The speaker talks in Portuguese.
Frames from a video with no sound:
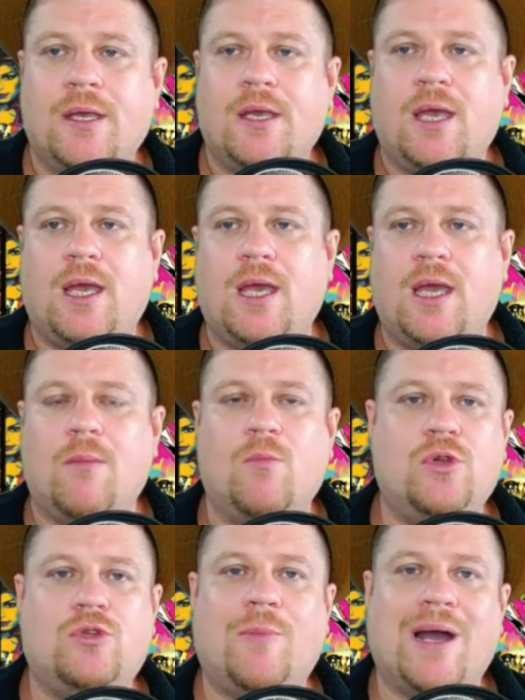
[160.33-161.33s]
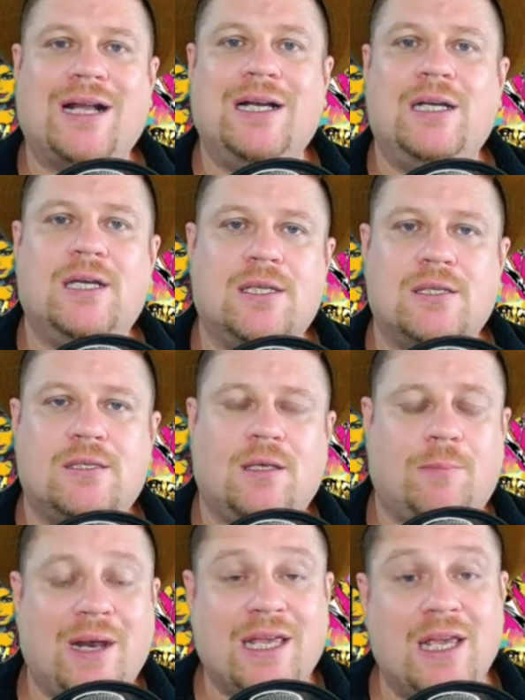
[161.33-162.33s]
é, é muito bacana,
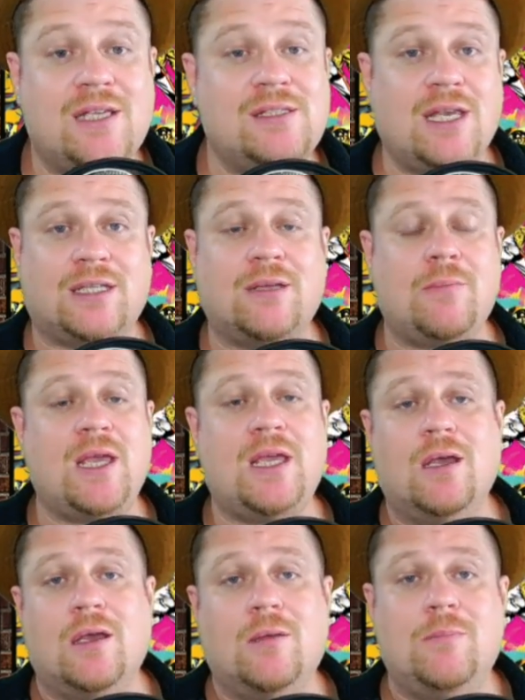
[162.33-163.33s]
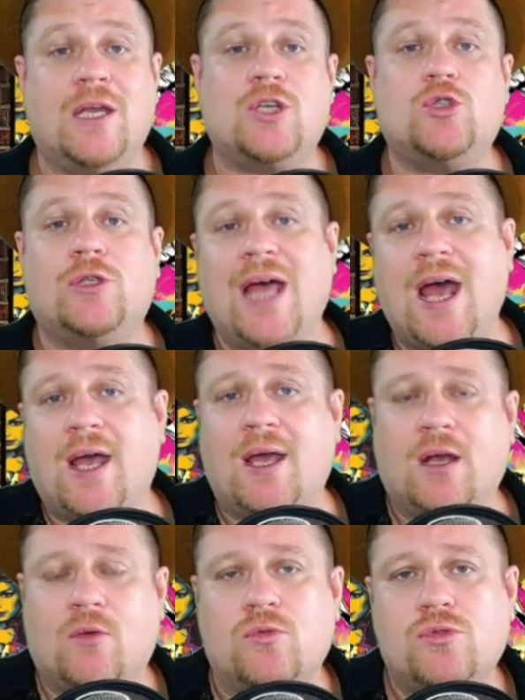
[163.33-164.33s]
assim. Para quem quiser também me
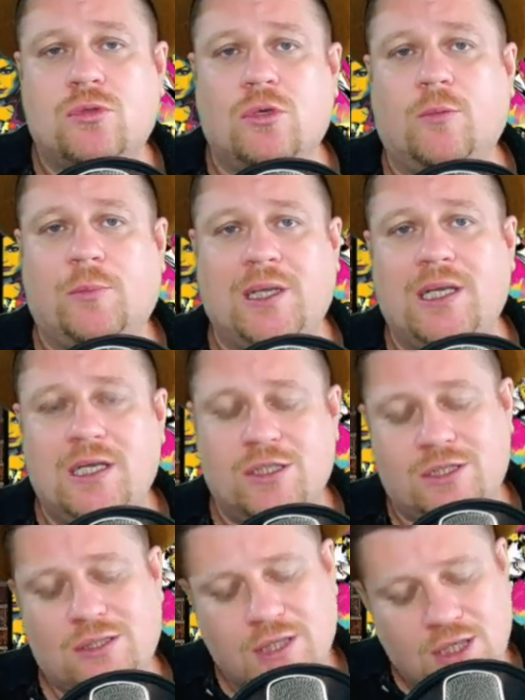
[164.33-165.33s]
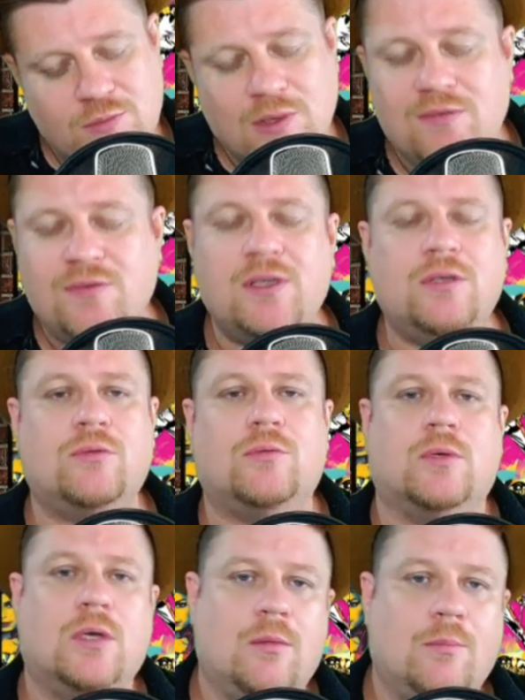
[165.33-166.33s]
ajudar a construir o playlist, seja
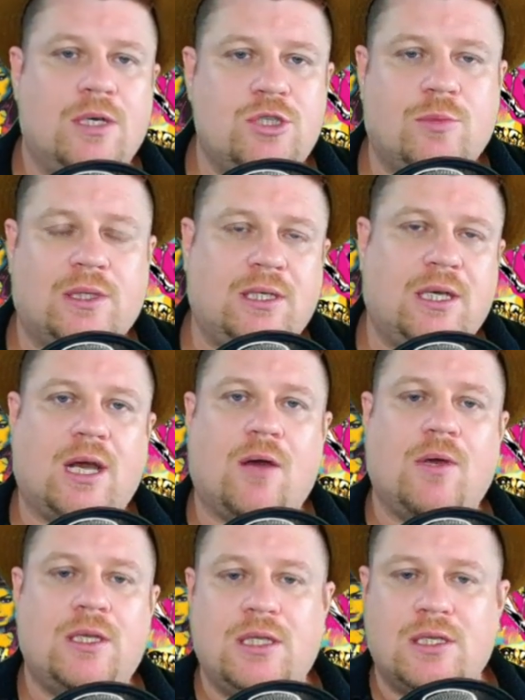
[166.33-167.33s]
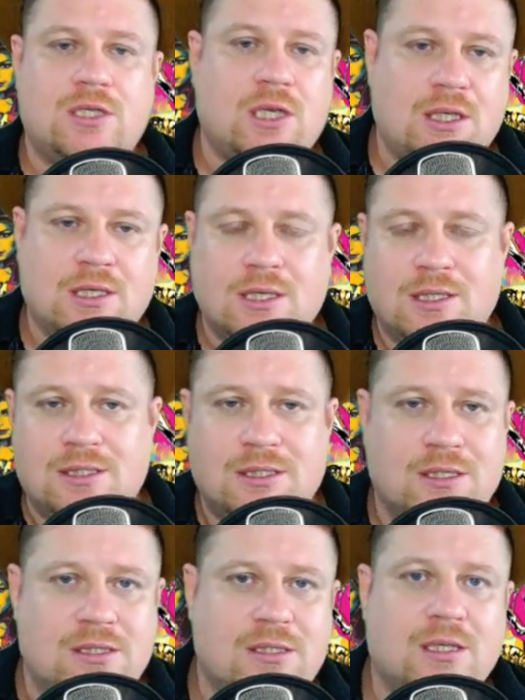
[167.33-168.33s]
bem-vindo. Mande o material aí, deixa aí na
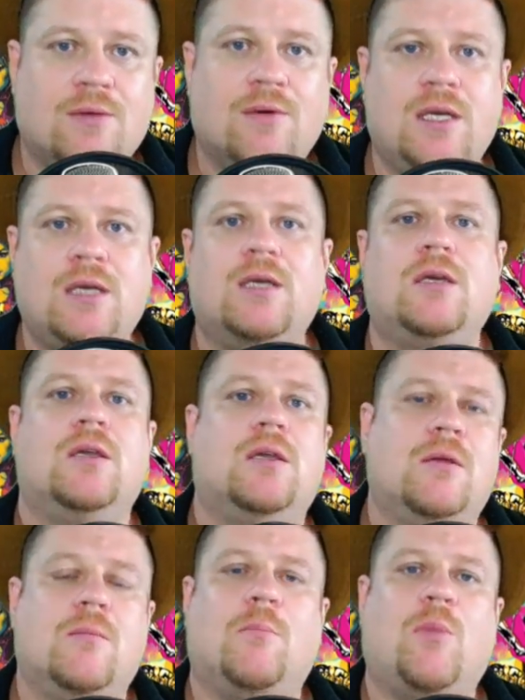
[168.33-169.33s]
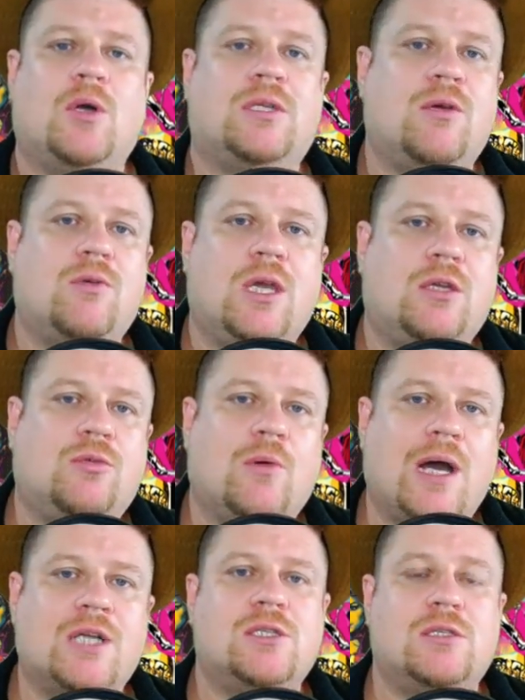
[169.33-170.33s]
descrição aí. Bota aí o que, que tu
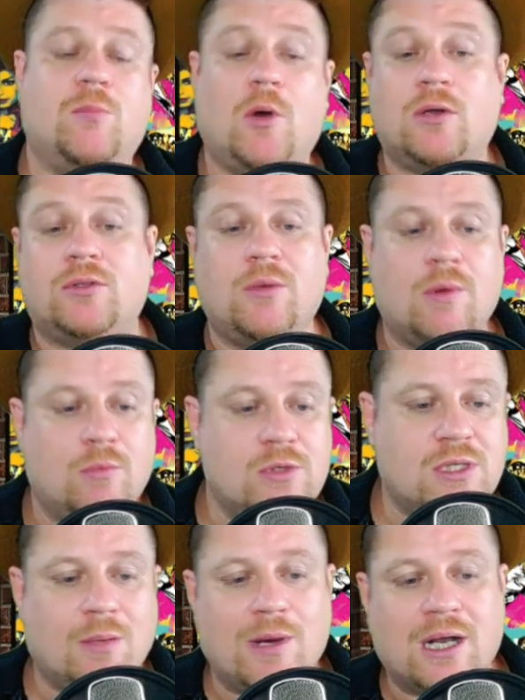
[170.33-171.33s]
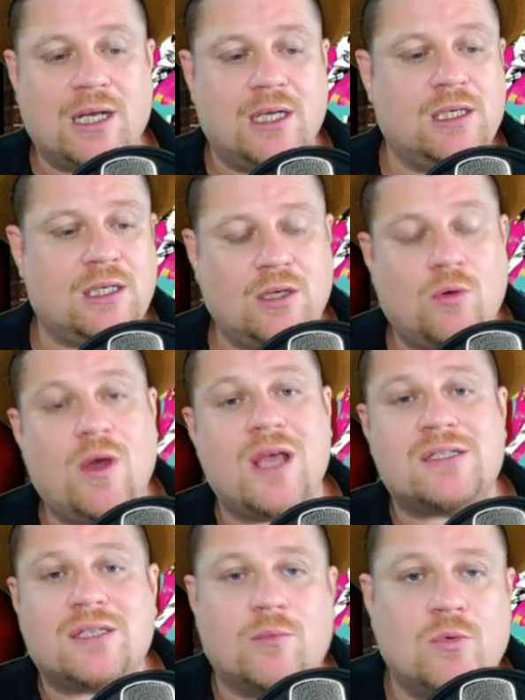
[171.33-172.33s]
acha. Diz, Pô, tem uma música bacana aqui com
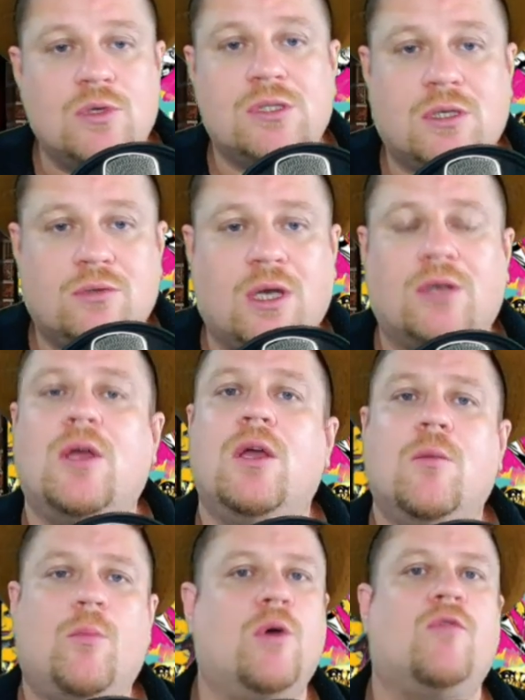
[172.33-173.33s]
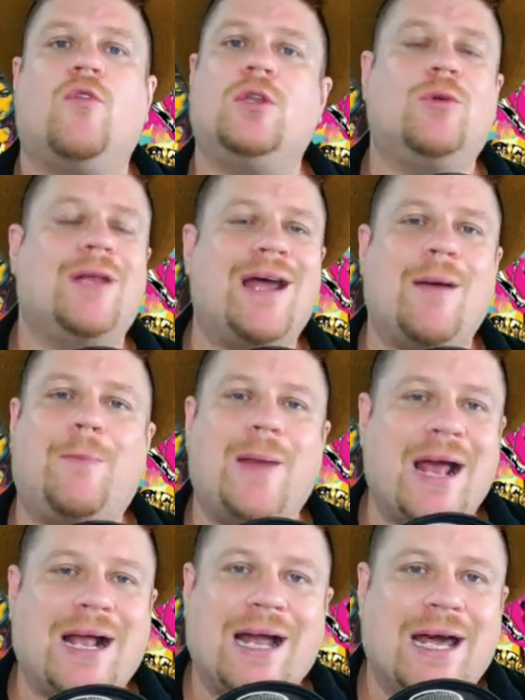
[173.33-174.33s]
essa música, Eduardo. Pô, eu vou adorar
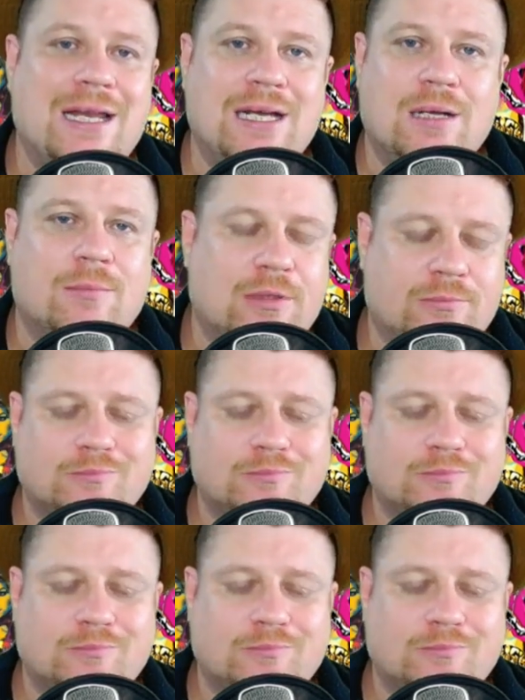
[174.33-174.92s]
pra caramba.